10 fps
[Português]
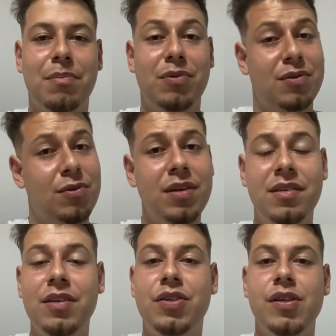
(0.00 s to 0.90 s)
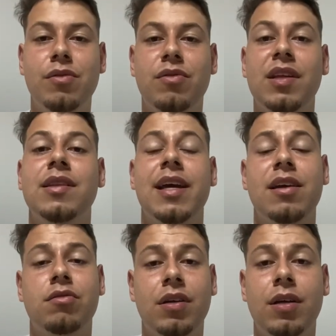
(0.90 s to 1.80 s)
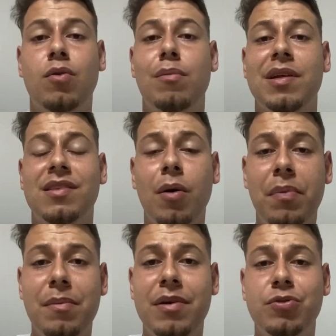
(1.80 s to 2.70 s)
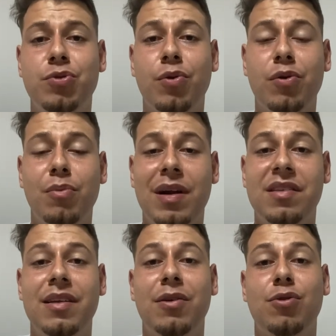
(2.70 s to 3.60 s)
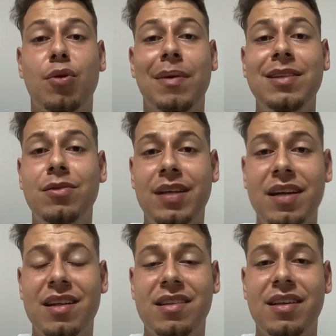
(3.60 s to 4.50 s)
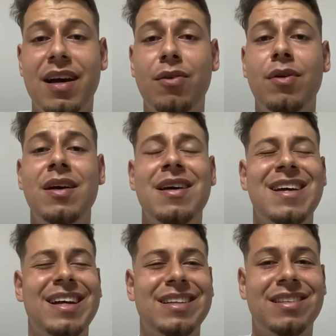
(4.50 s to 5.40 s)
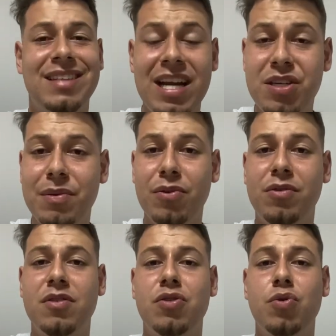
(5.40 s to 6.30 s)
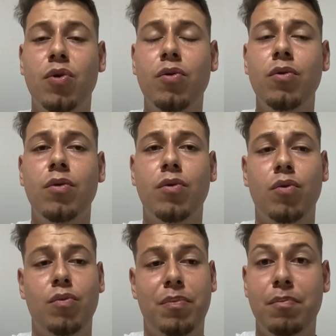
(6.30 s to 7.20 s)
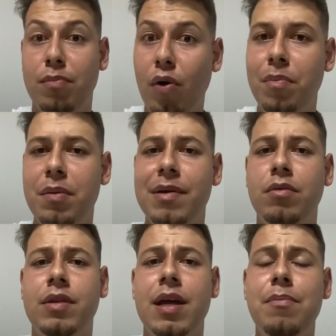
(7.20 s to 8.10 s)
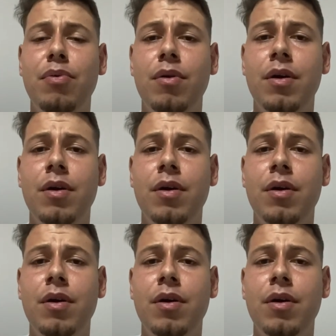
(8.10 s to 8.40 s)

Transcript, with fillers: Para os dois sentidos, intenso em começar o primeiro jogo no Brasileiro tomando 3 a 0 em 7 minutos de jogo, com um bom primeiro tempo.